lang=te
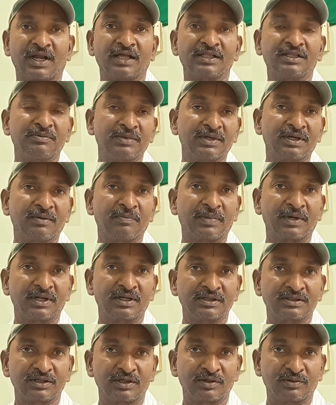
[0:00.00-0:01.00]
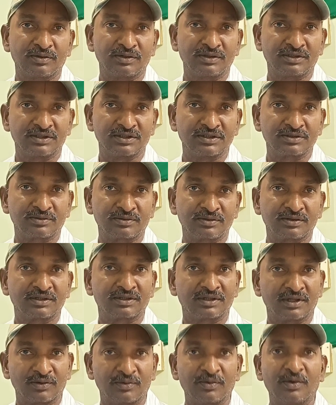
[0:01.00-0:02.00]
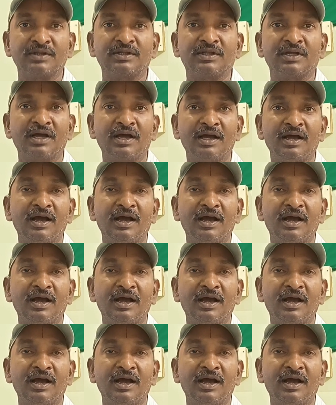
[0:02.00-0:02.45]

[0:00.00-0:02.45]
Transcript: ప్రాథమిక పరీక్షలు కొన్ని చేసుకున్న తర్వాత